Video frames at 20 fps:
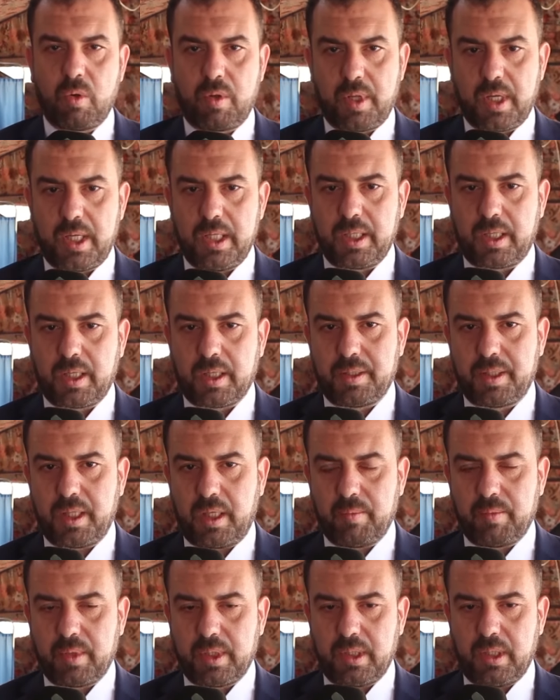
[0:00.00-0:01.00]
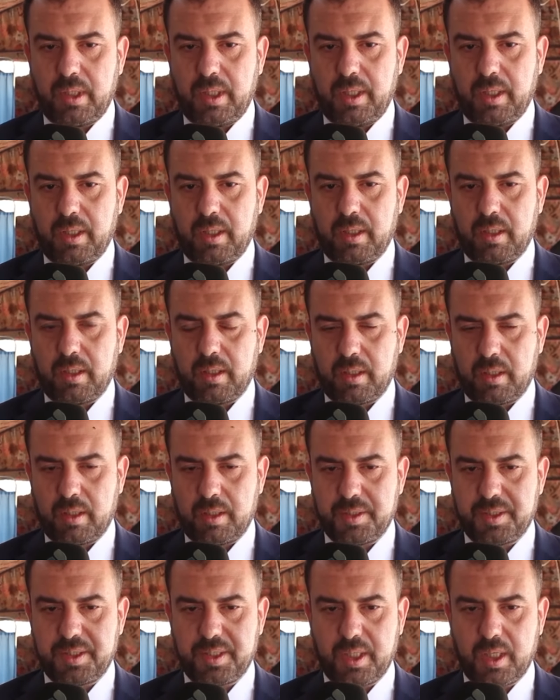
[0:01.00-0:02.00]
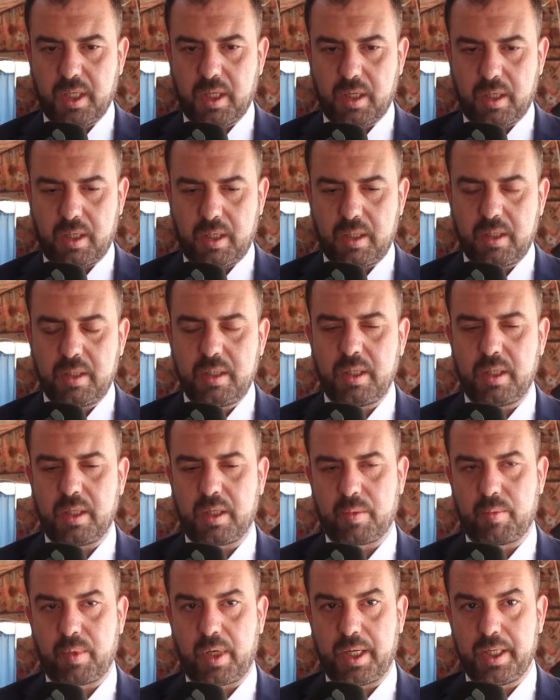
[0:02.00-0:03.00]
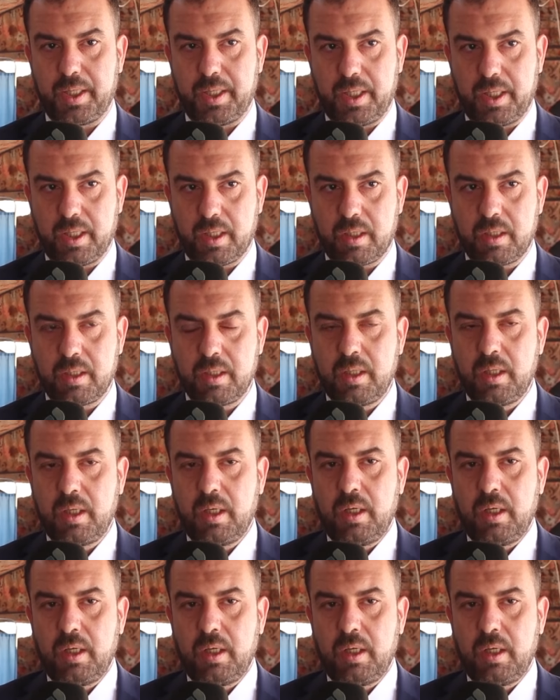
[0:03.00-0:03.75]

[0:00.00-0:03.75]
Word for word: وذلك دعما للزيارة الأربعينية